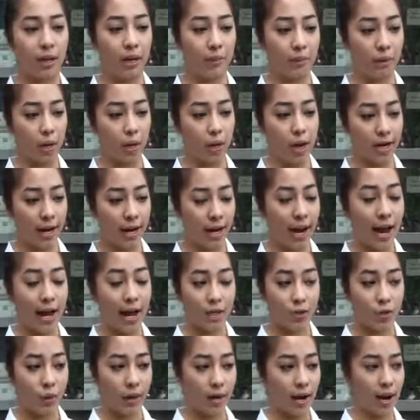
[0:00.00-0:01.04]
uh, mengeluarkan
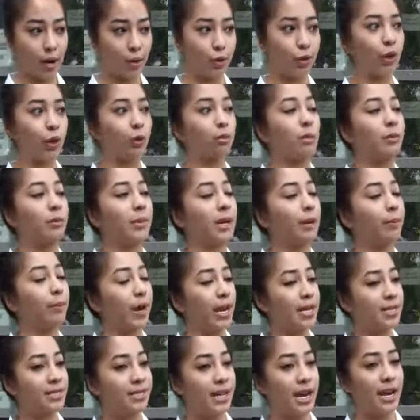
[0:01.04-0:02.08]
hak suara aku untuk memilih
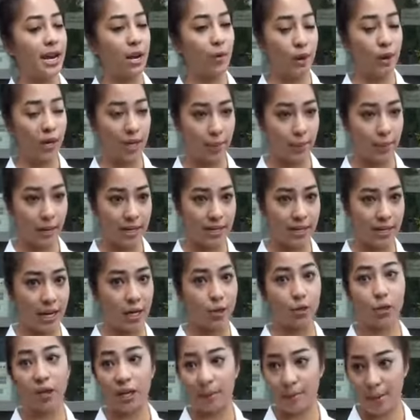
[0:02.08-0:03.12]
presiden dan wakil
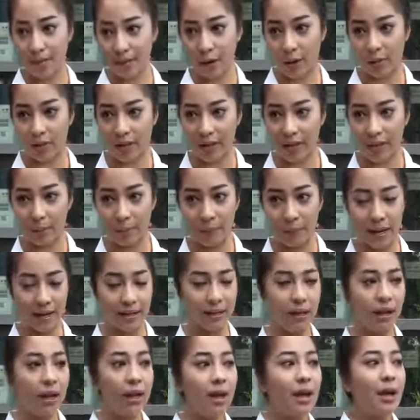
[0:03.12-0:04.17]
presiden untuk lima tahun ke depan.
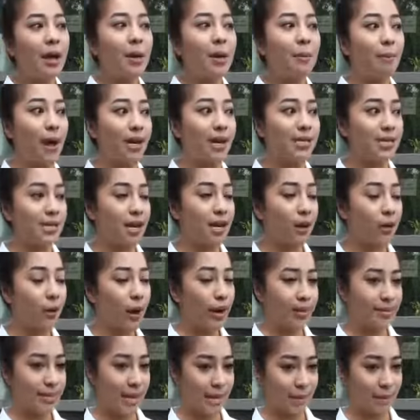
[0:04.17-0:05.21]
Pastinya aku
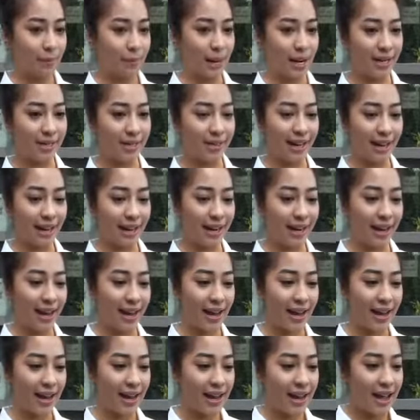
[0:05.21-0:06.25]
excited banget
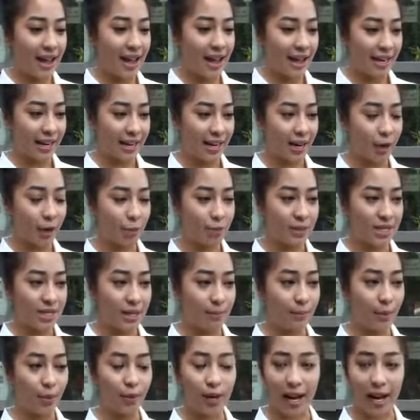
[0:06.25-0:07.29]
karena akhirnya aku
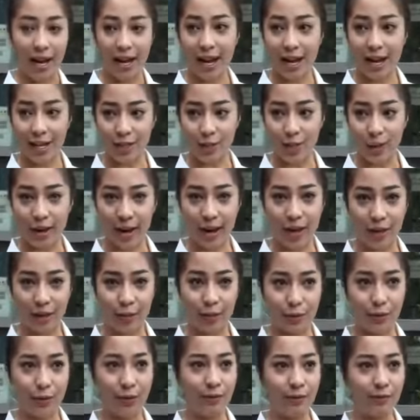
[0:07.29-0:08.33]
bisa menggunakan hak suara
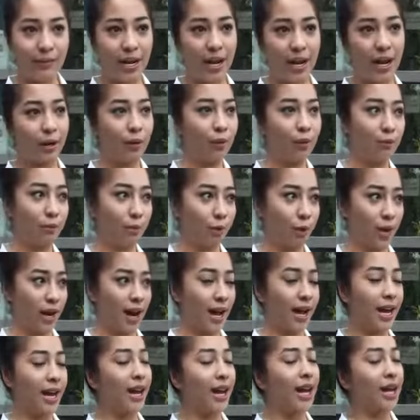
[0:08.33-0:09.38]
aku dan aku
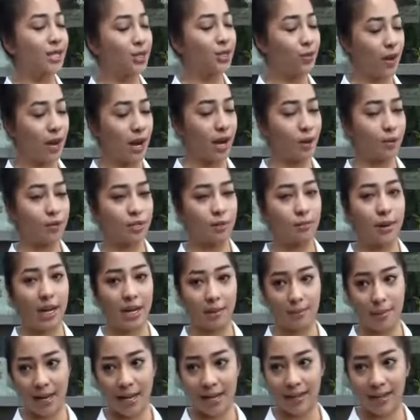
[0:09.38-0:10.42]
menggunakan hak suara aku
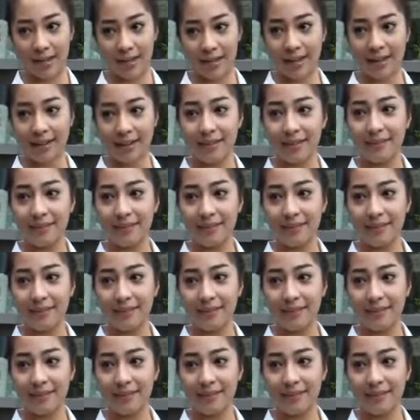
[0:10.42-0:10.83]
sebaik-baiknya.